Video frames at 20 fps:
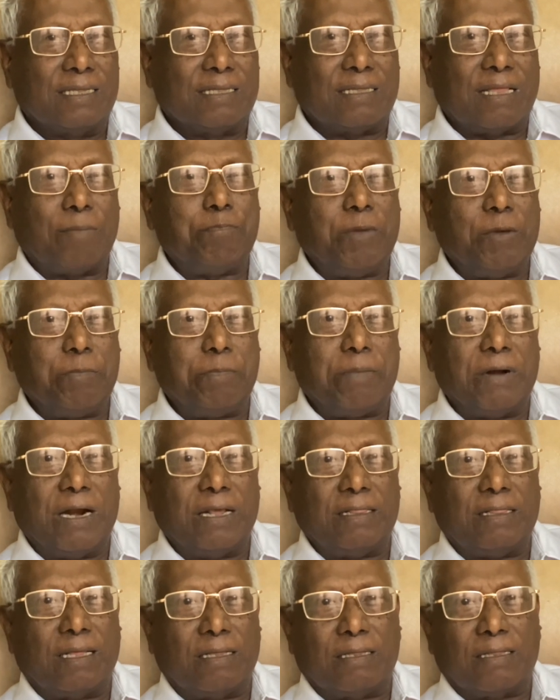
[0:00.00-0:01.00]
தப்பி
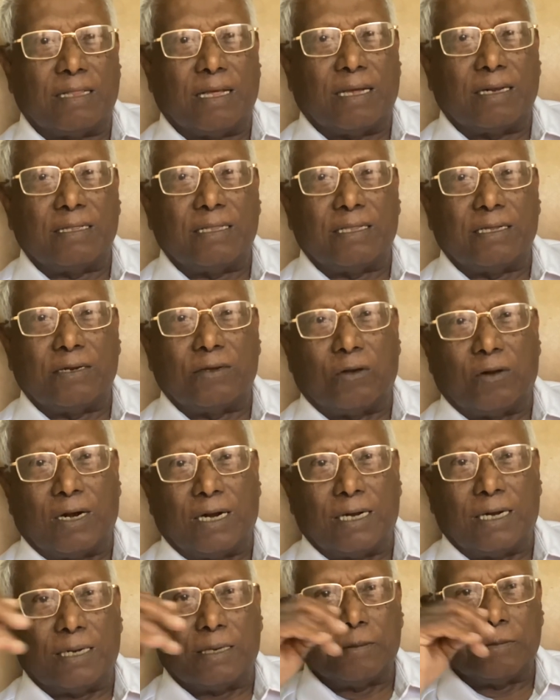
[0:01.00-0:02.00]
பிழைத்தது தான் திருக்குறள்